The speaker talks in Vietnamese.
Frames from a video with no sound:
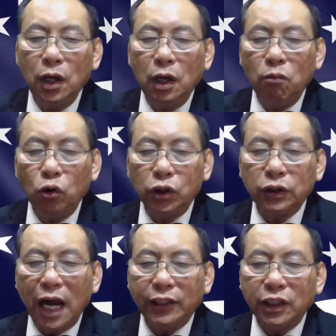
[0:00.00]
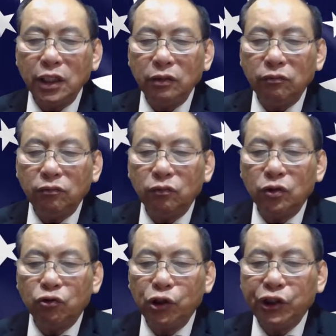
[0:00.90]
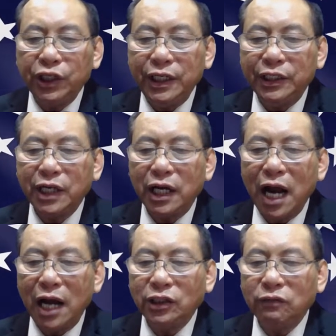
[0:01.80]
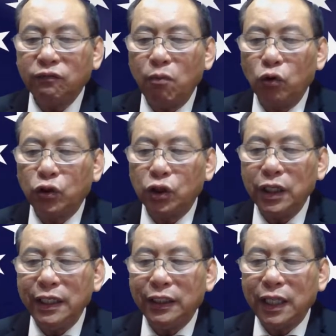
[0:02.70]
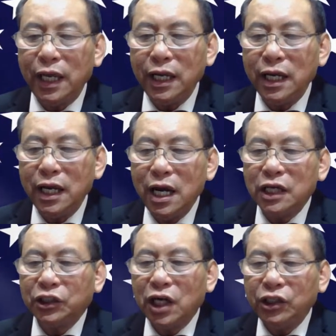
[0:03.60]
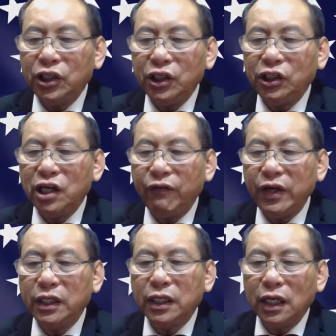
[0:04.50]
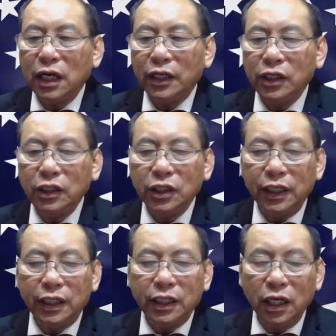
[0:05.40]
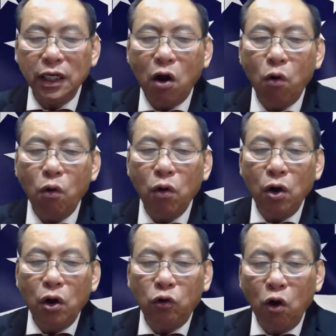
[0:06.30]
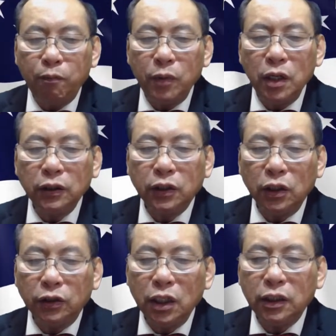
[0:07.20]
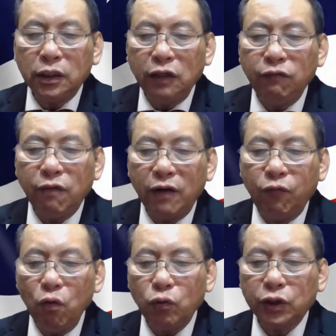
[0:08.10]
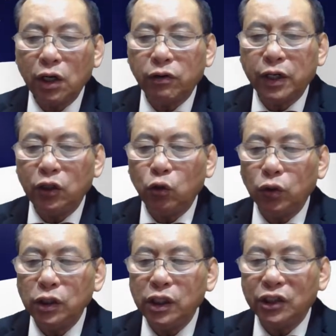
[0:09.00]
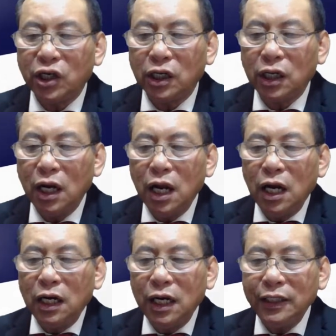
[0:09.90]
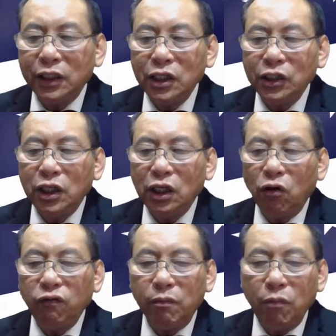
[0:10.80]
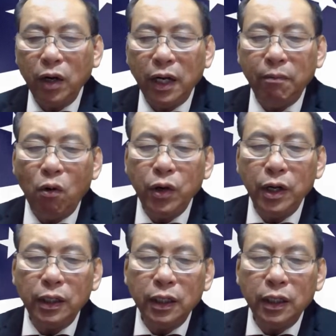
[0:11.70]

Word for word: Bộ trưởng Tài chính Rishi Sunak và Bộ trưởng Y tế Sajid Javid là những người khởi đầu nộp đơn từ chức chỉ vài phút sau khi Thủ tướng Danh Sanh lên tiếng xin lỗi về bê bối